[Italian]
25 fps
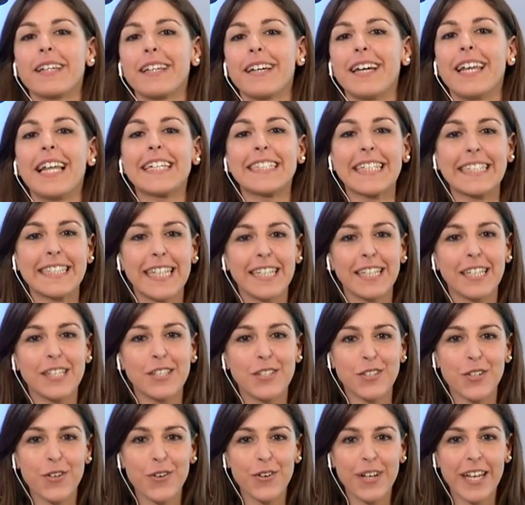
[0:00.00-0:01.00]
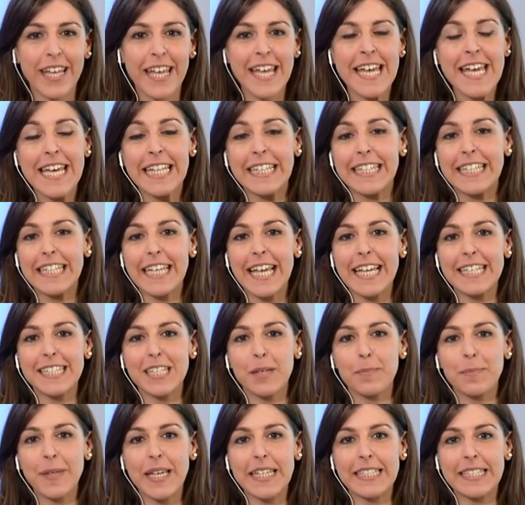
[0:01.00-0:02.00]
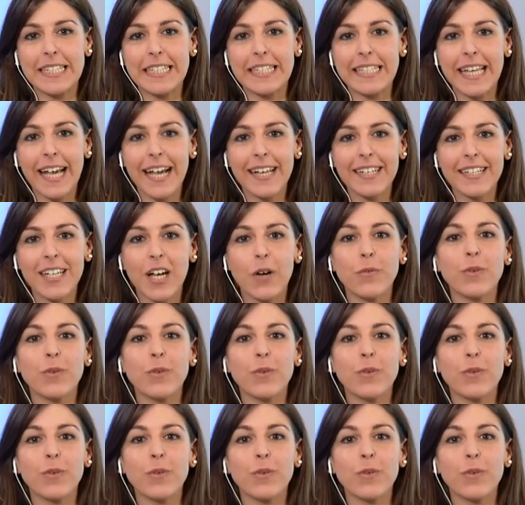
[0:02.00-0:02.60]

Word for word: la sesta edizione di SPS Italia,